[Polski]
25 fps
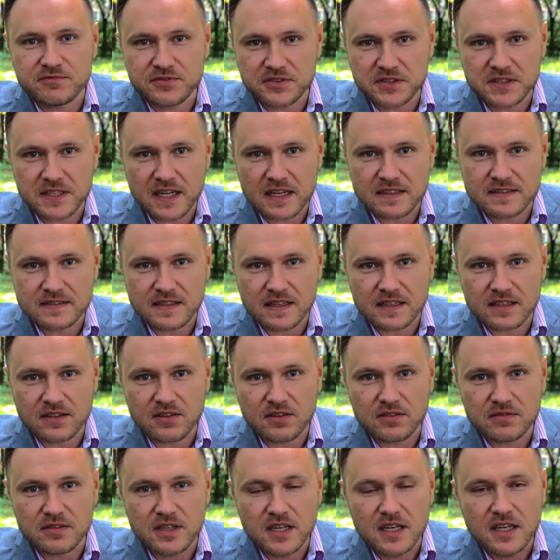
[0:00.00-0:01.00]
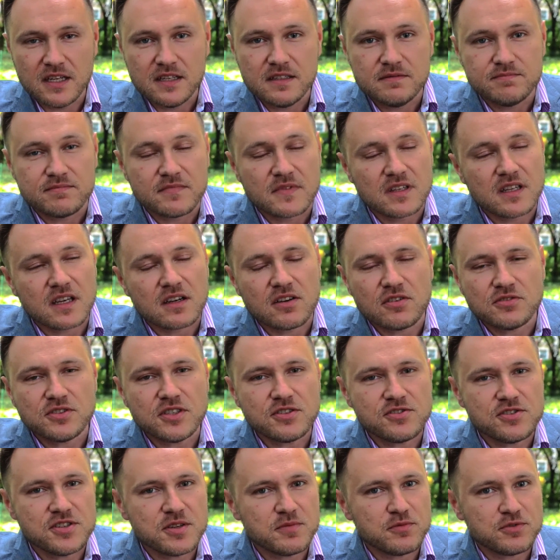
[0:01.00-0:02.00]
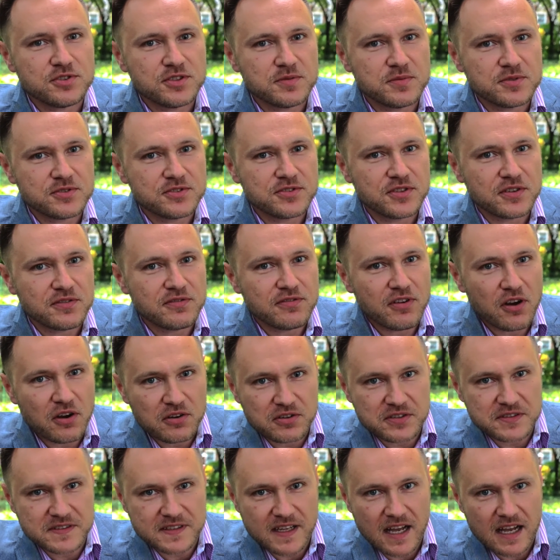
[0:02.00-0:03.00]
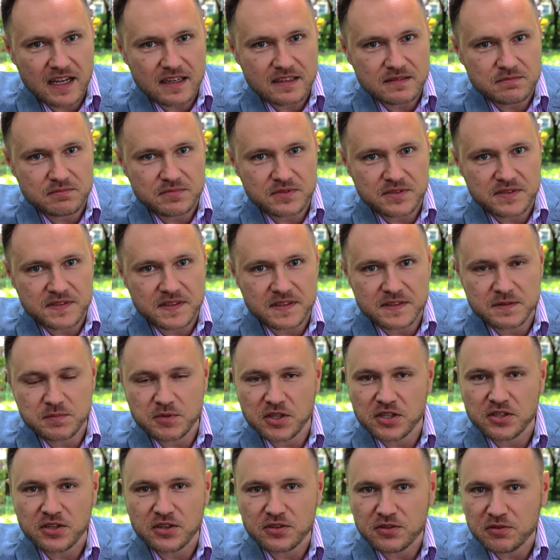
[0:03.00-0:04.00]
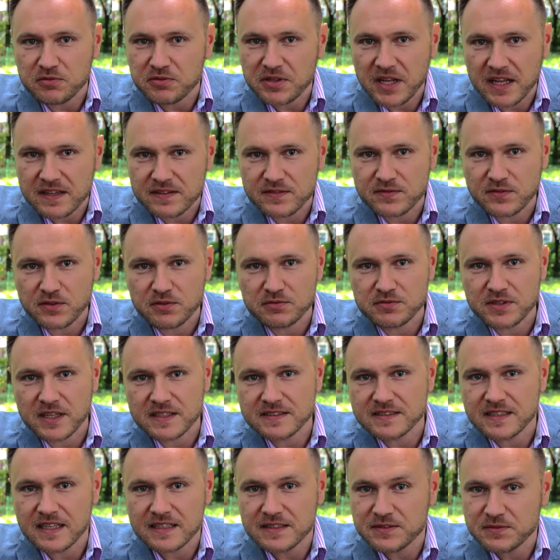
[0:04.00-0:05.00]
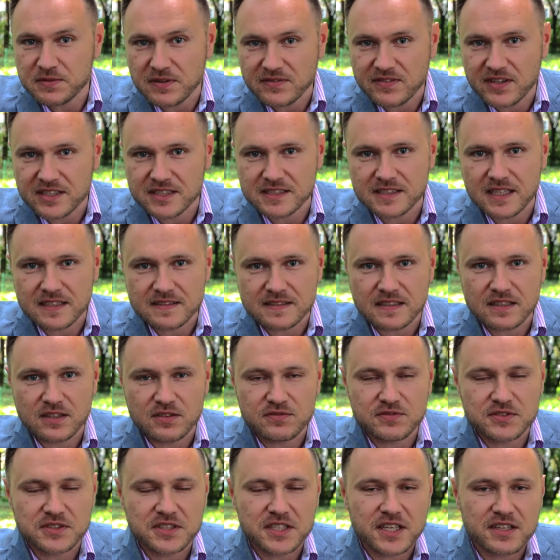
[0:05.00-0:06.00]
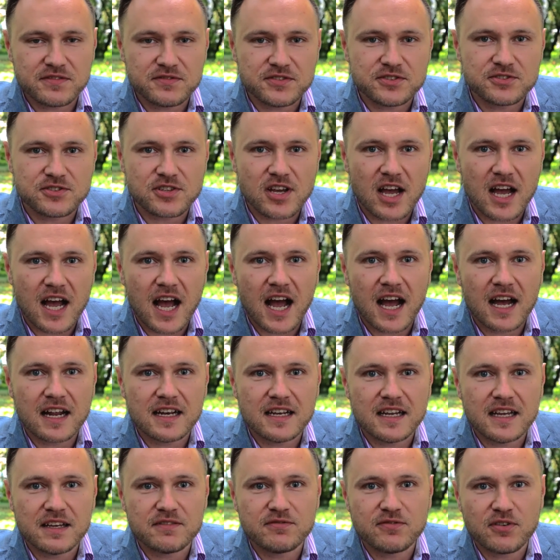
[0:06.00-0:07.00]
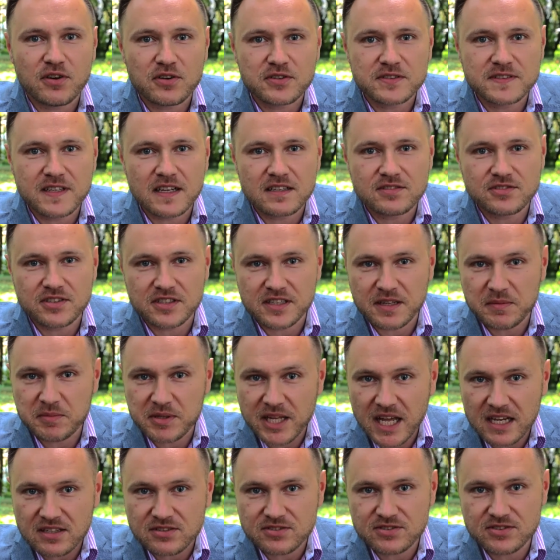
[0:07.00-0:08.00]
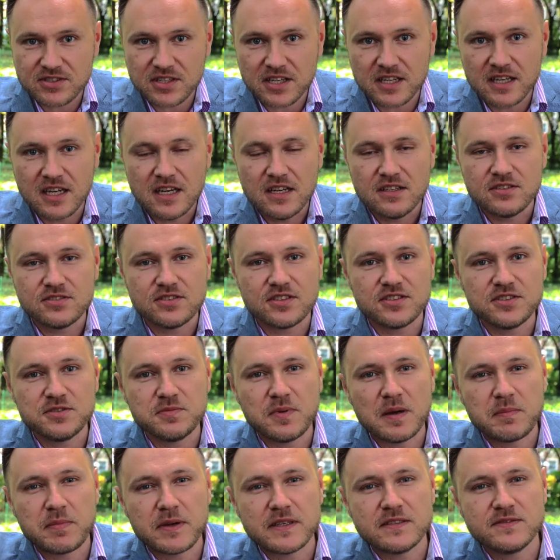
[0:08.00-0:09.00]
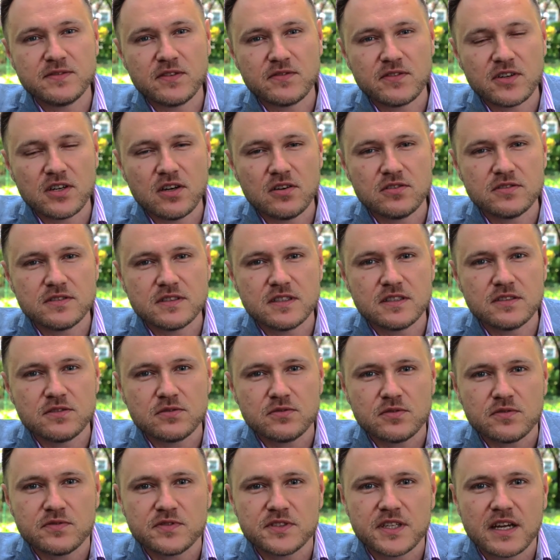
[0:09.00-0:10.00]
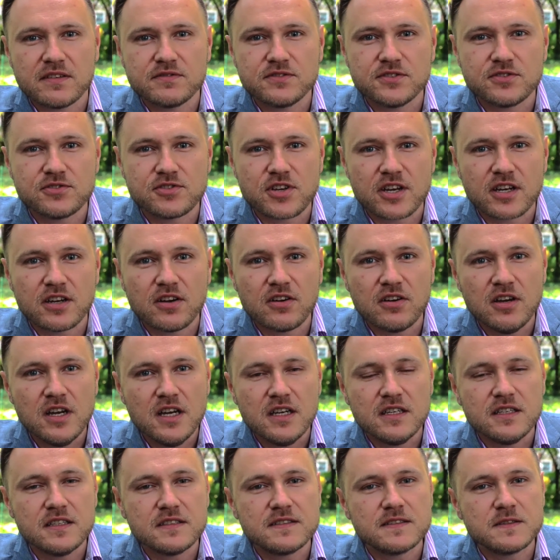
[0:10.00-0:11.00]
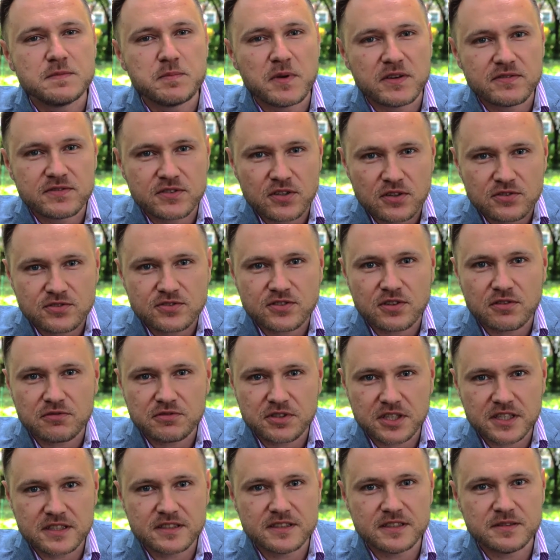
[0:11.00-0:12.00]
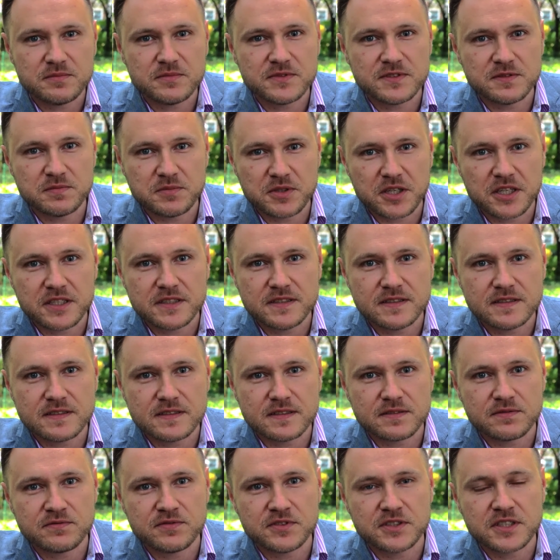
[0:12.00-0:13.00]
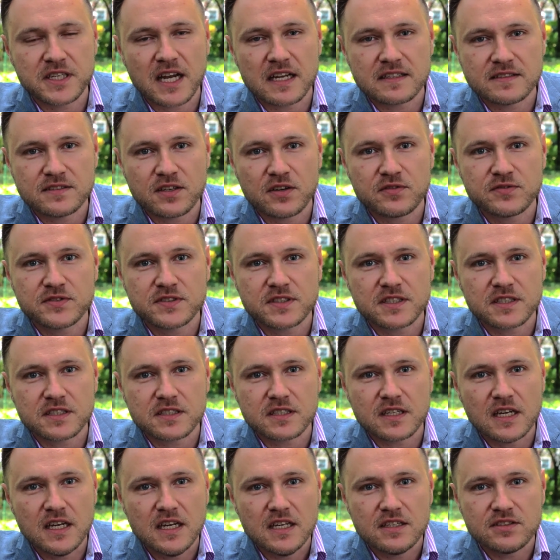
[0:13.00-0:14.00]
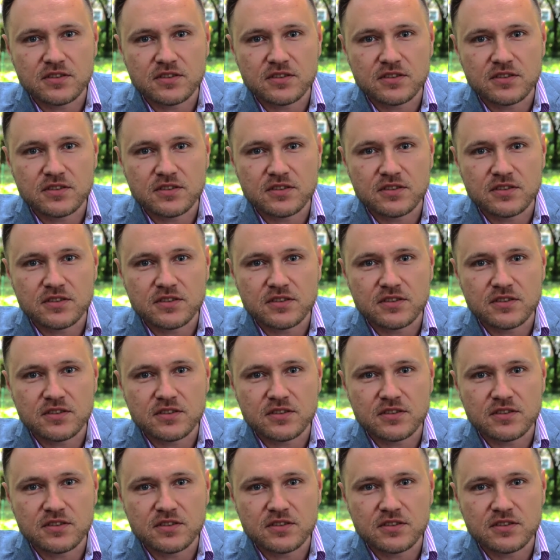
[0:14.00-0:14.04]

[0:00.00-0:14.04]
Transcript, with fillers: Witkacego. Niekoniecznie musi być to Foksal ze zmienioną nazwą na Stanisława Ignacego Witkiewicza, ale Foksal 17, siedziba Państwowego Instytutu Wydawniczego, jest z pewnością jednym z miejsc witkacowskich.